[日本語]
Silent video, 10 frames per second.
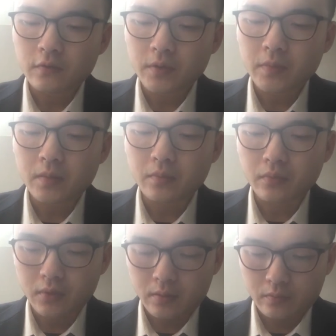
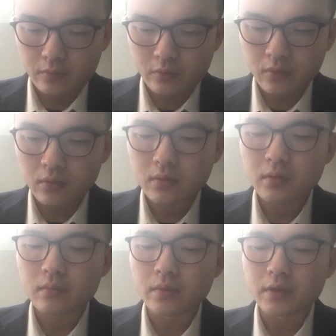フィパプログラムを
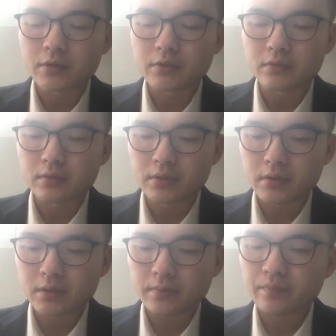買収
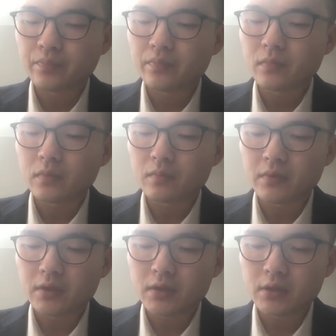し、
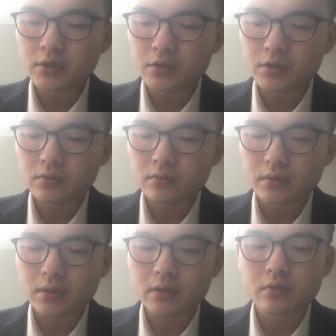B 州
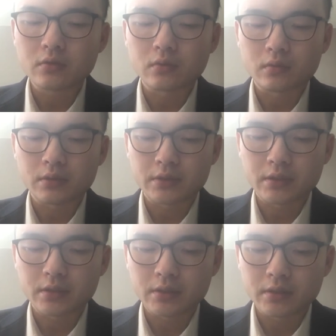に投資